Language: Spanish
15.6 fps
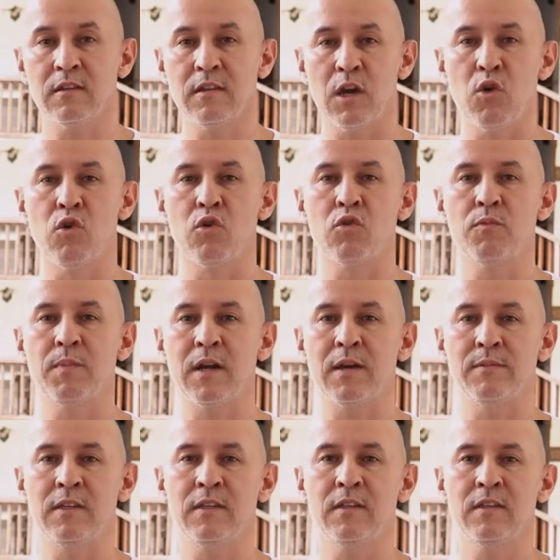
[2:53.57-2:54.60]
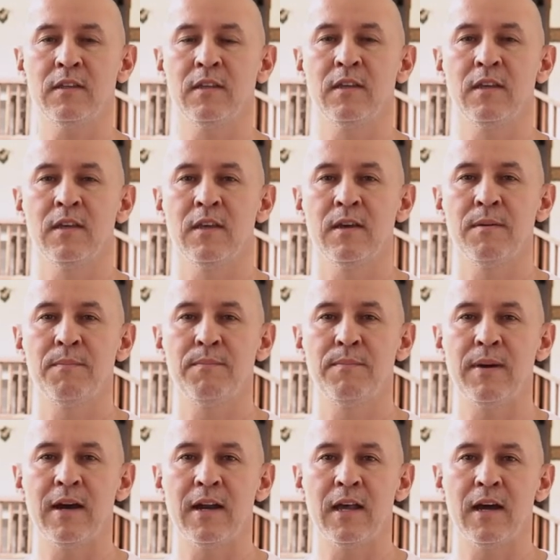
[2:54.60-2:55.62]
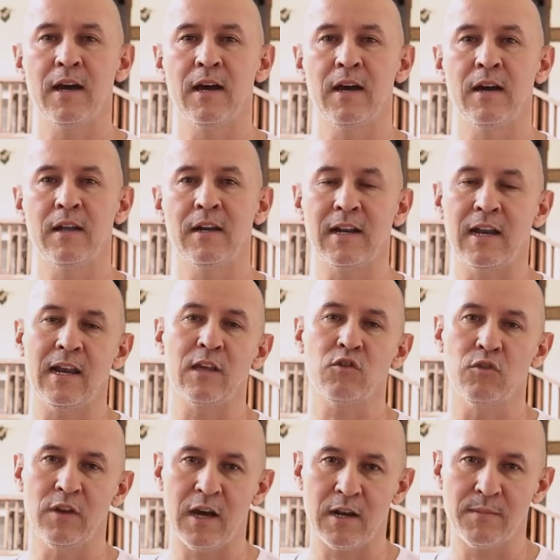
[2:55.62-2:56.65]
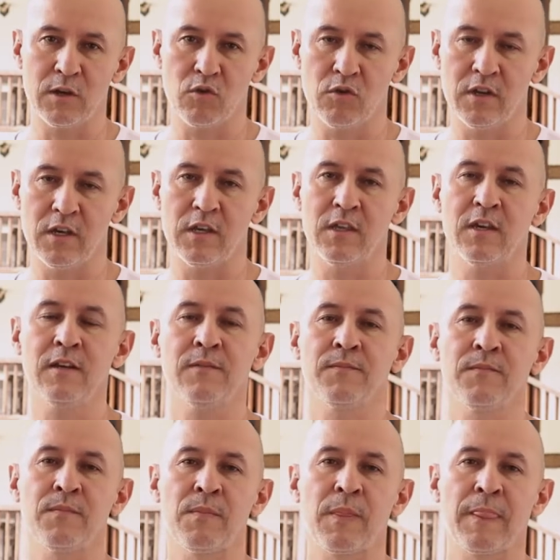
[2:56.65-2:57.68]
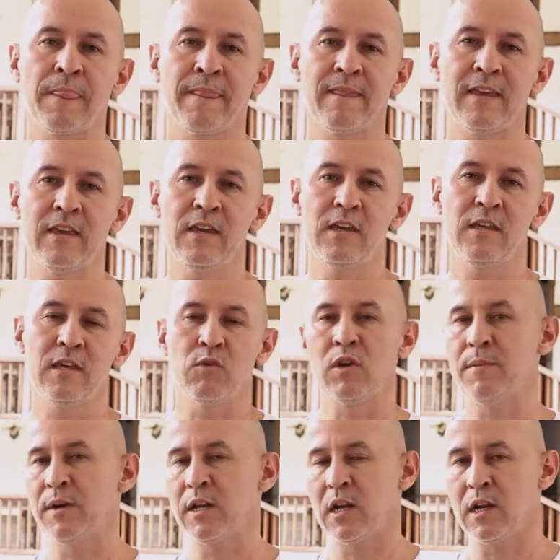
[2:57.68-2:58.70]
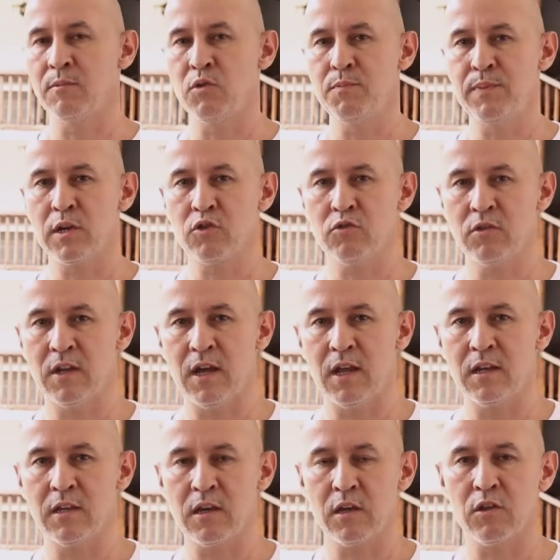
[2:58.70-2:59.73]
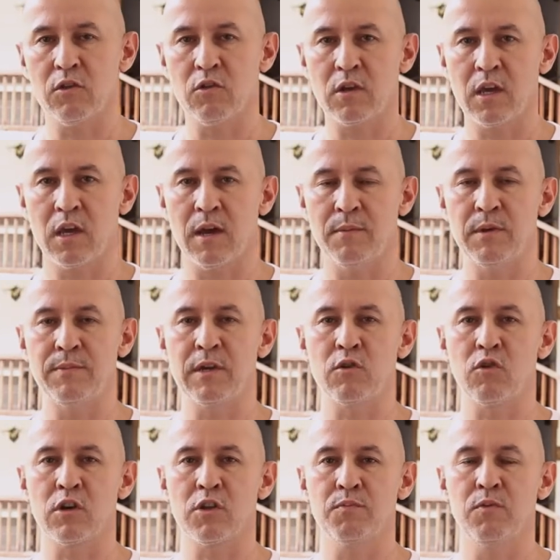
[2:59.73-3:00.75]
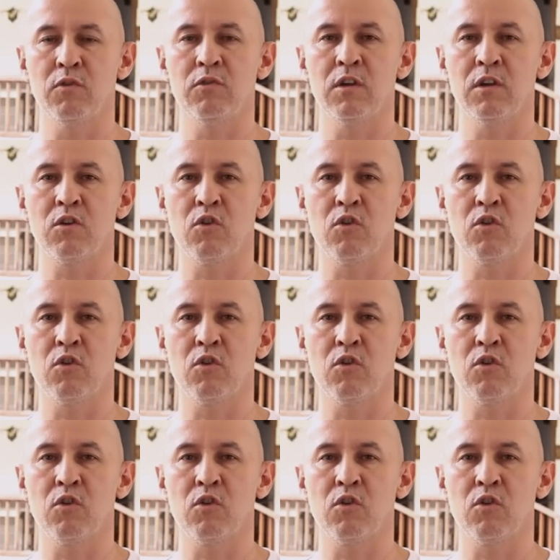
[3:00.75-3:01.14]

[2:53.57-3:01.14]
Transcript: de oro para mí, para relacionarme con ella y de una manera muy personal, que es lo que a mí me corresponde